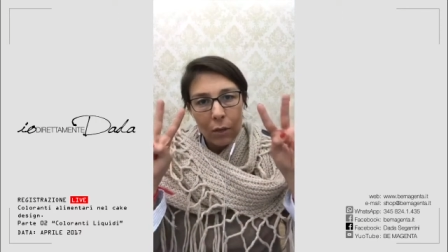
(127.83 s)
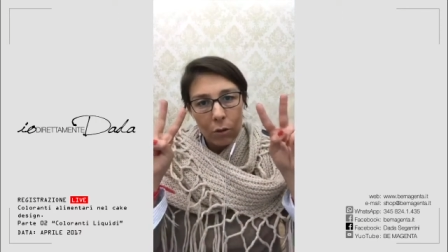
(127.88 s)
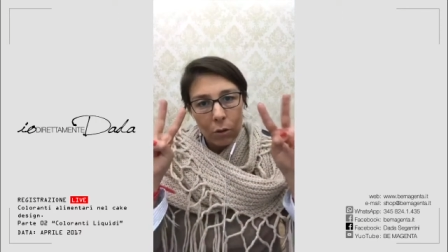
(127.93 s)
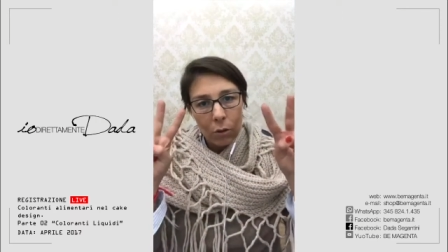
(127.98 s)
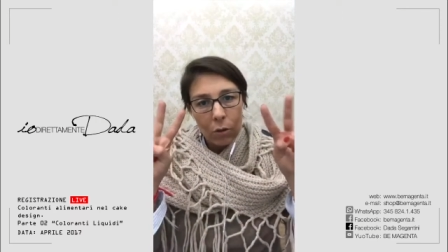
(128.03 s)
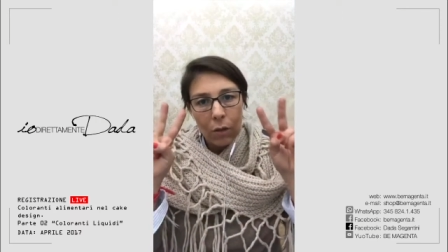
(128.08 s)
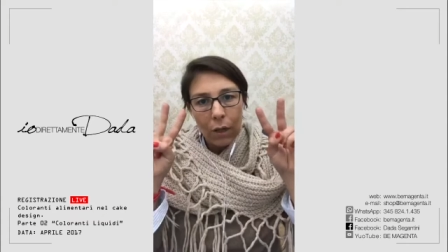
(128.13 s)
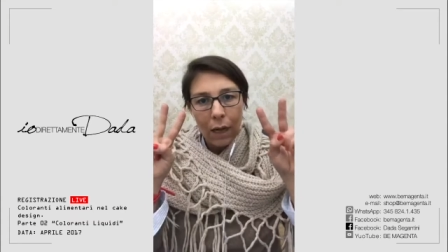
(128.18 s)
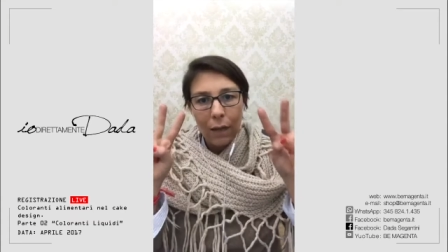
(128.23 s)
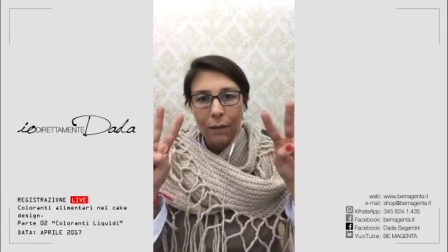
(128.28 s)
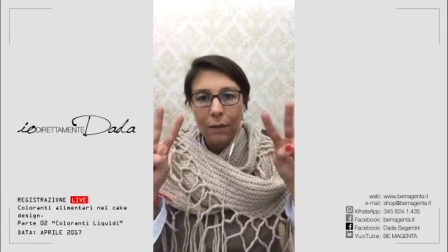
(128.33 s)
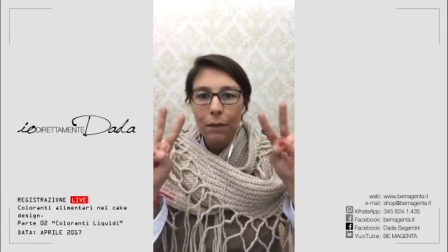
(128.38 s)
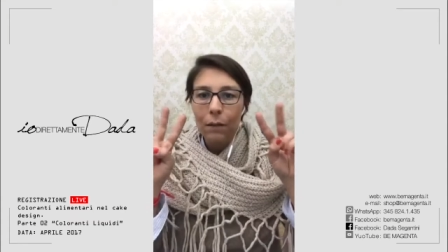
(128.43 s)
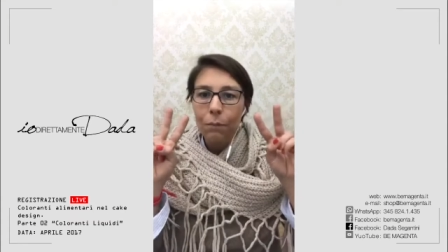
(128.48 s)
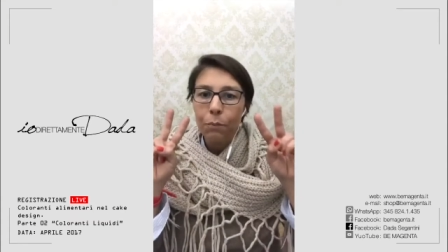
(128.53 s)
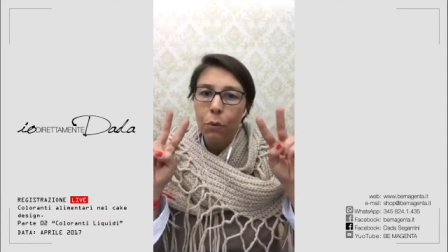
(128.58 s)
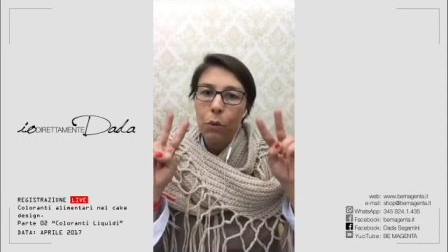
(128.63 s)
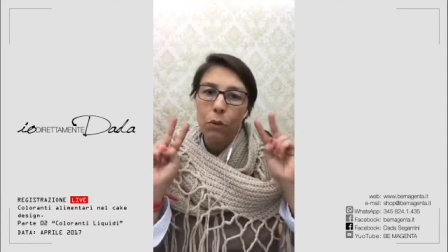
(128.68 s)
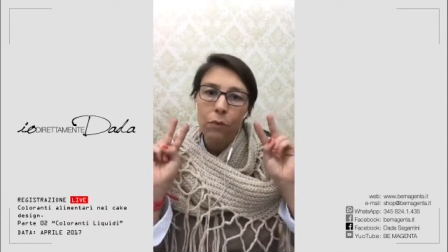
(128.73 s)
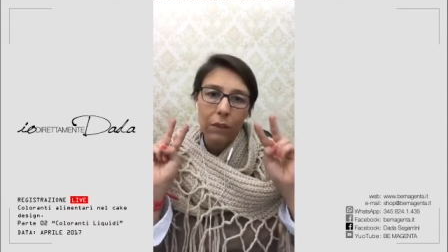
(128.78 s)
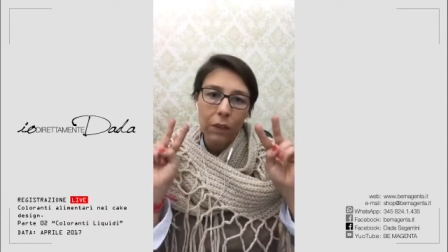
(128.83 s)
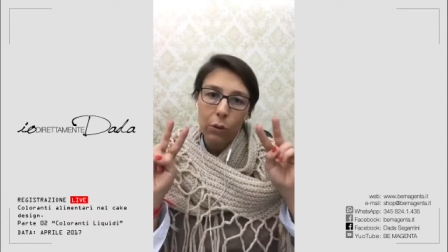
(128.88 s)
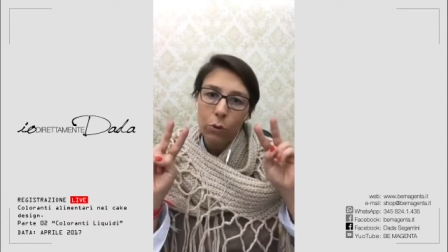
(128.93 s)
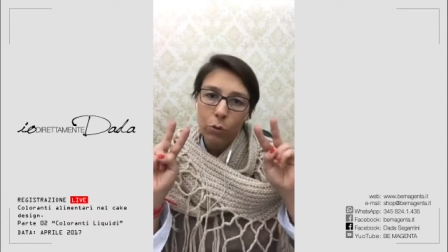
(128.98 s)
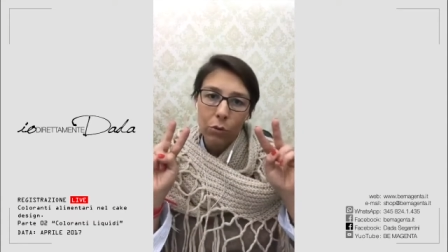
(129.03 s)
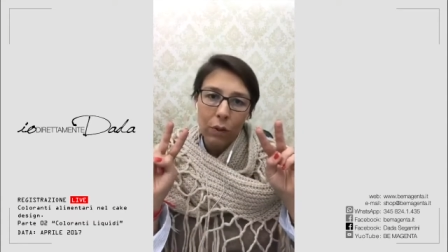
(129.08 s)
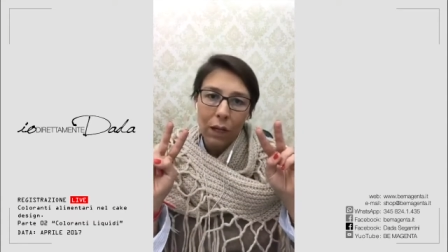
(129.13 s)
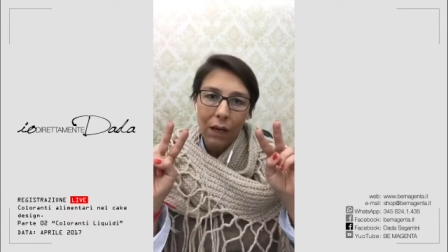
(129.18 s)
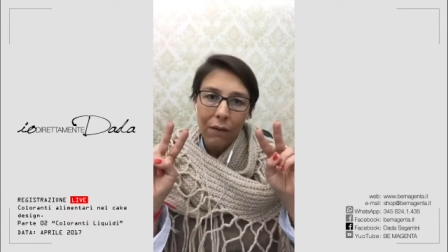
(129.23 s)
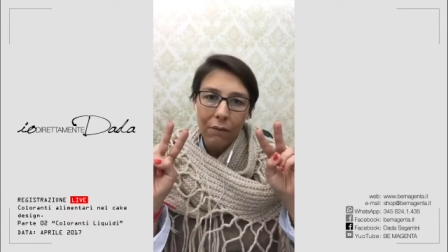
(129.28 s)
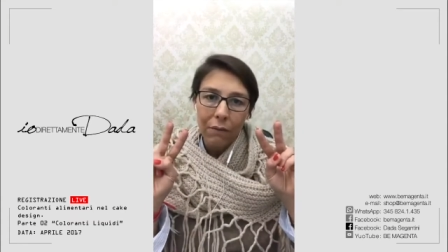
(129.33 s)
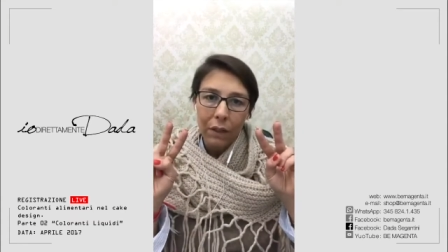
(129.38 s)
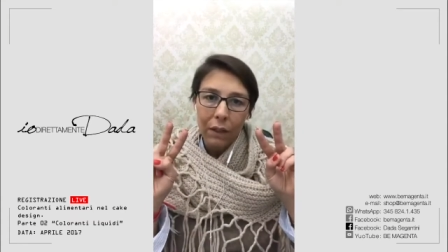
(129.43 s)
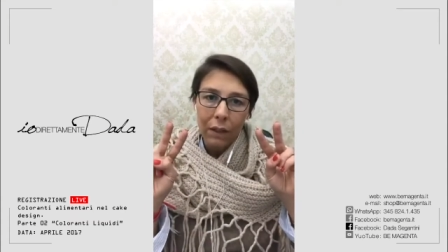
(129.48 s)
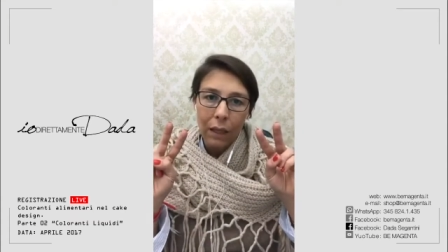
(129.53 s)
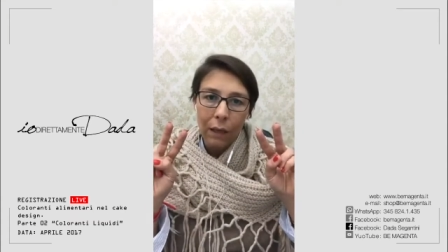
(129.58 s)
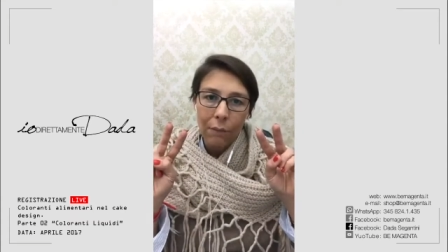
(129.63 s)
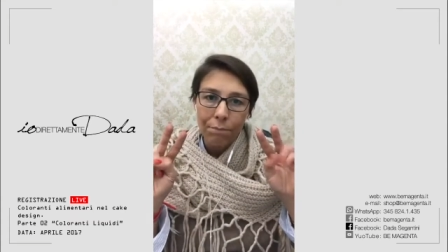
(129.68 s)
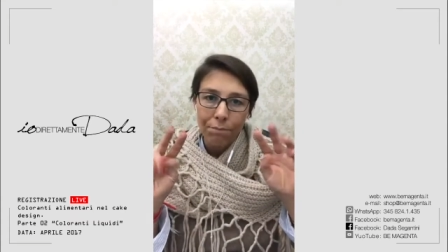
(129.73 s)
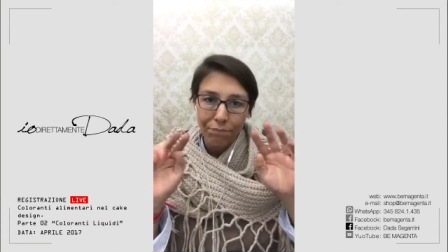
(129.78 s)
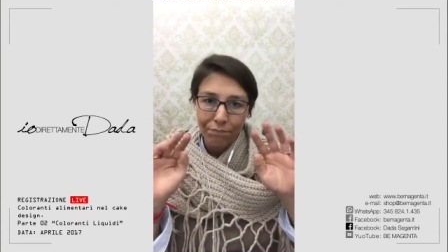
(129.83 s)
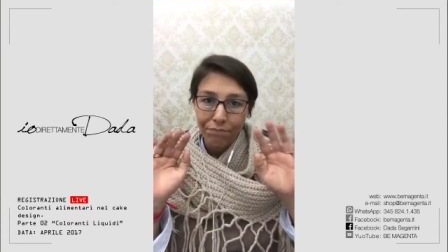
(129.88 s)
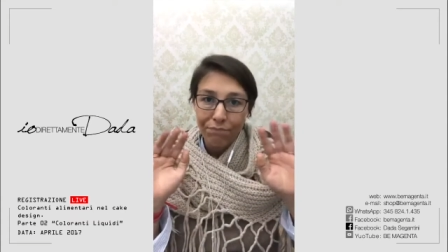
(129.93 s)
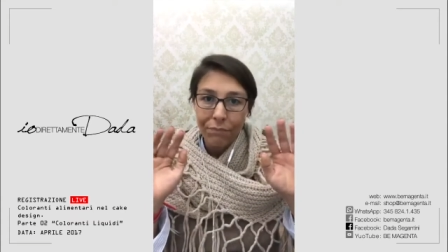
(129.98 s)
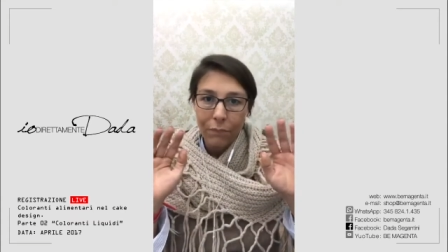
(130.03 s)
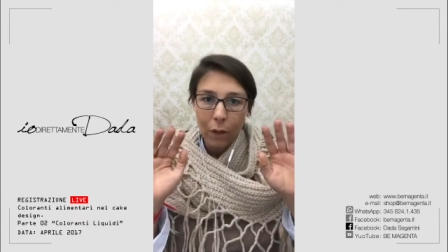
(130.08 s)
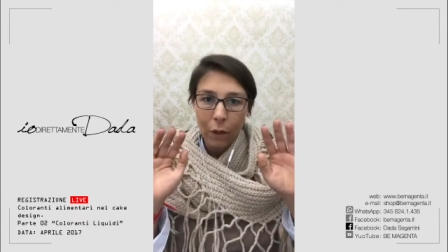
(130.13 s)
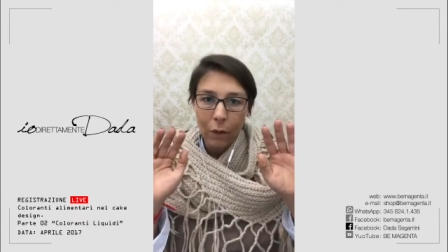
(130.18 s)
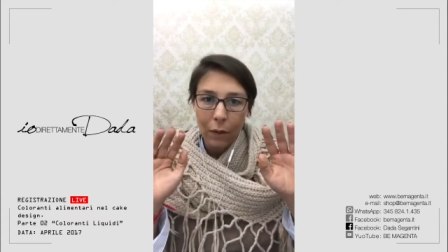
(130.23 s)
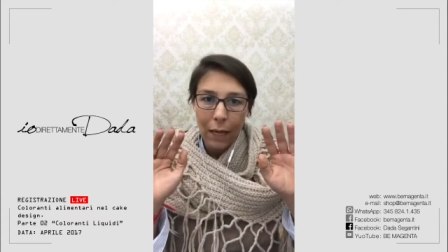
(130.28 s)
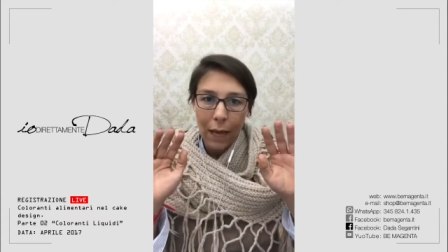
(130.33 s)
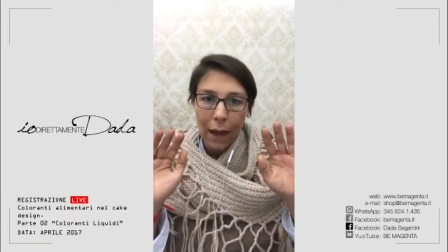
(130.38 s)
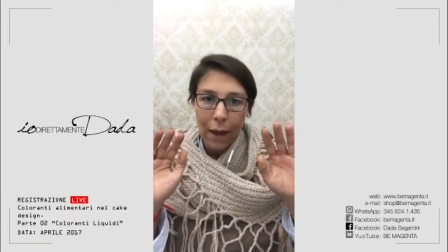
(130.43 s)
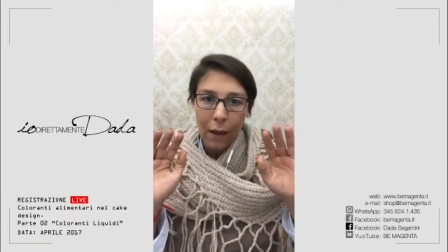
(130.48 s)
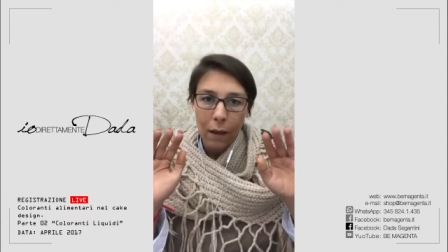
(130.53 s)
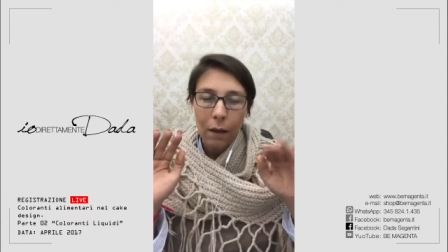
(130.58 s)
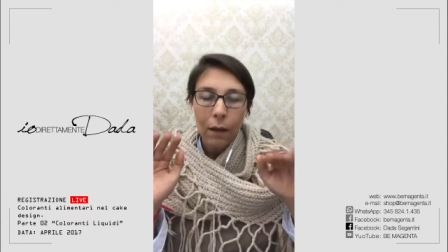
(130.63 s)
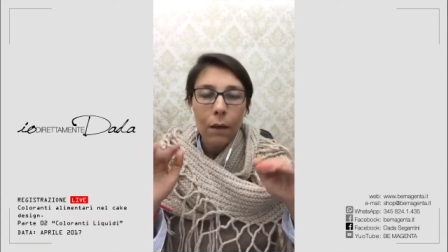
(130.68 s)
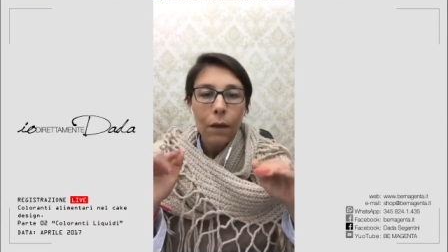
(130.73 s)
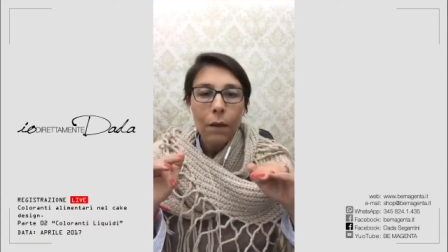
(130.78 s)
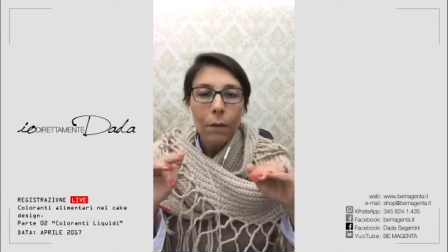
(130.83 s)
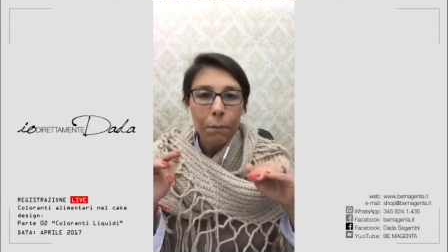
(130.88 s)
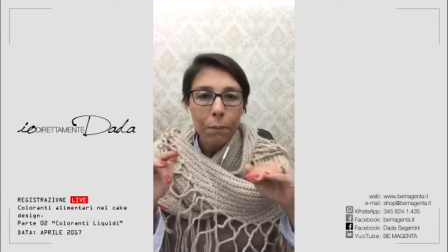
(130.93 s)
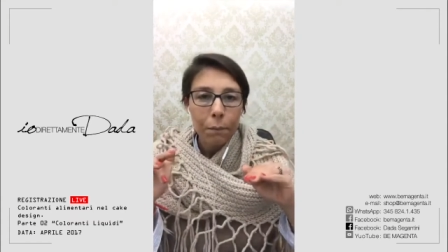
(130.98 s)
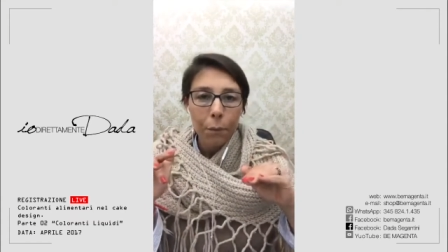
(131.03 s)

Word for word: coloranti in polvere tutta la vita, ok?